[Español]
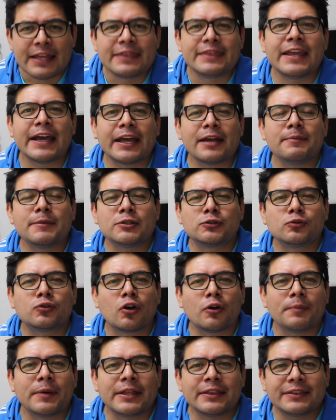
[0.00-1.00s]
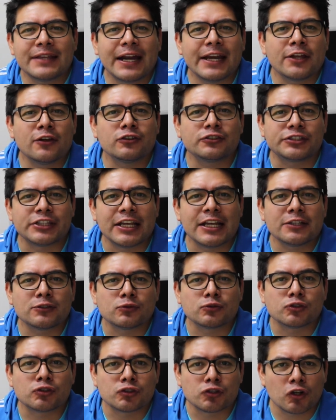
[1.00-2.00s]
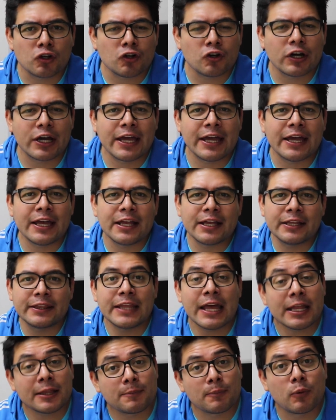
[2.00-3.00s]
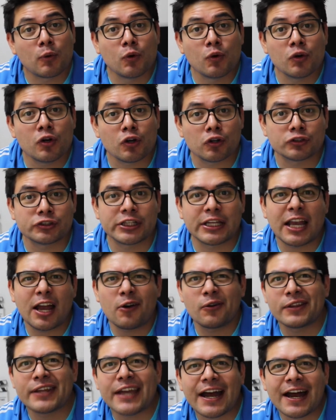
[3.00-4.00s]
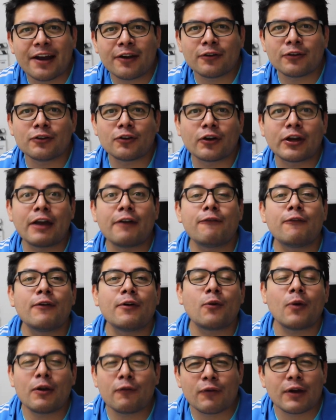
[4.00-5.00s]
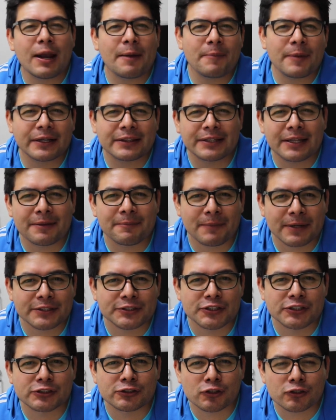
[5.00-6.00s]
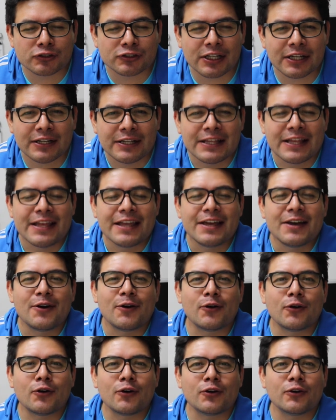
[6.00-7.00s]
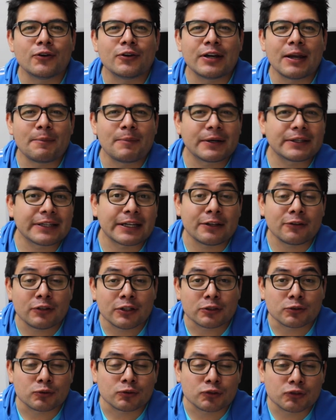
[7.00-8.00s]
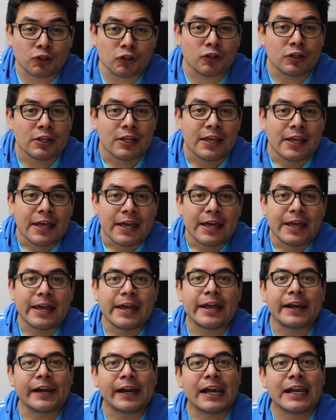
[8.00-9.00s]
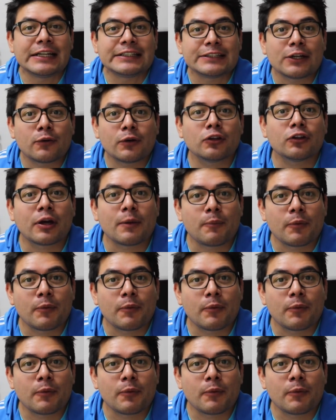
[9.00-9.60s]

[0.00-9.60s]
Déjenme su comentario si les gustó eh, Deadpool o si la odiaron o qué fue, cuál fue la parte más chistosa o la parte que no les gustó. Eh, les recuerdo que